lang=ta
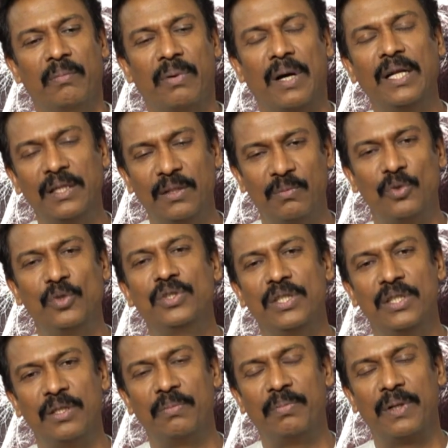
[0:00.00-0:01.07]
பார்த்து
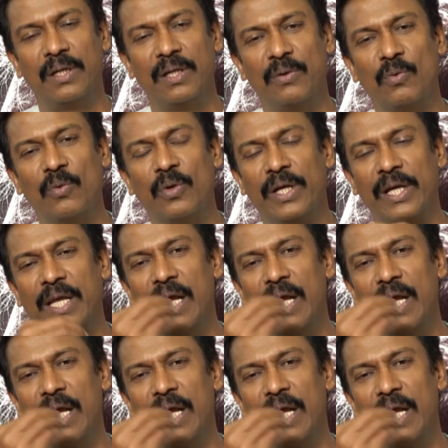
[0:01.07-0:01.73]
முடித்ததுக்கு பிறகு உங்களுடைய